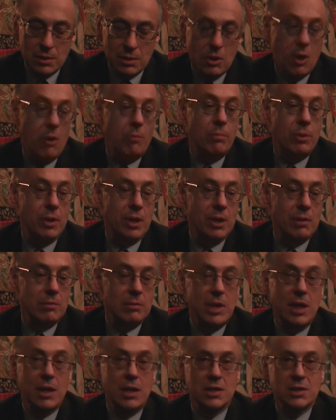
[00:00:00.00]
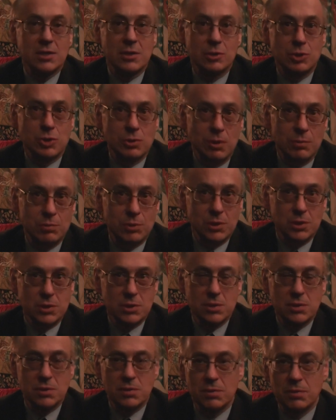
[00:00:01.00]
dobre, nagle skoczyło
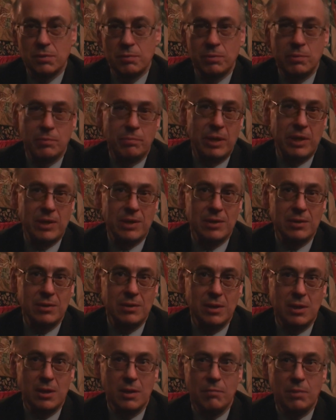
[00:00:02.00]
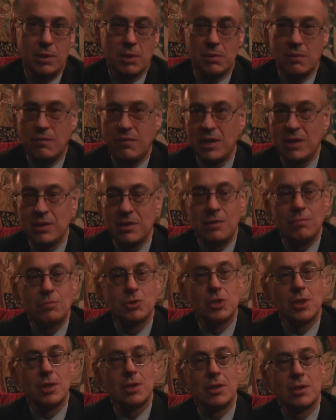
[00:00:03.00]
przecież parę dni, chyba dwa dni
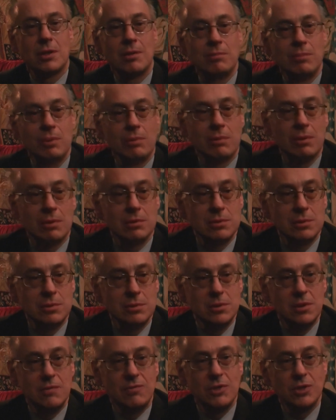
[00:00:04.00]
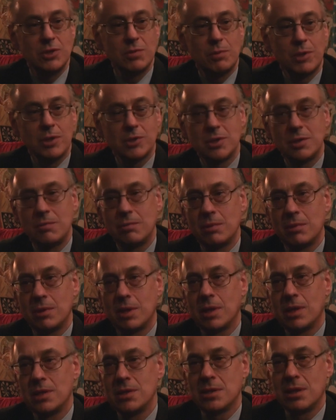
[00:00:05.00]
przedtem było 9%, był
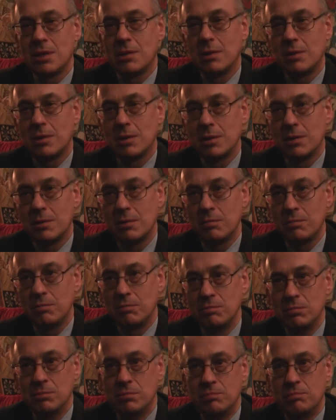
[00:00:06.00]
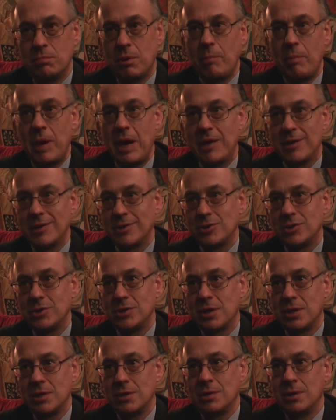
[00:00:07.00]
taki skok e,
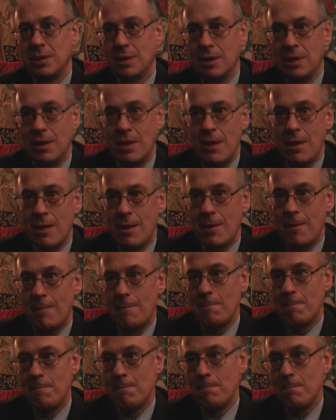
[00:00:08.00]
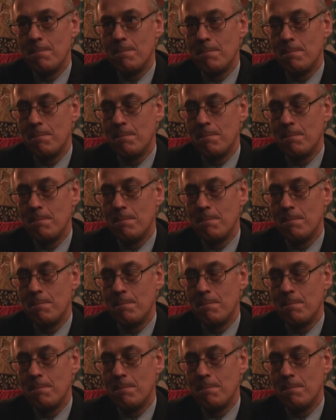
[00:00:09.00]
poparcia. Mm.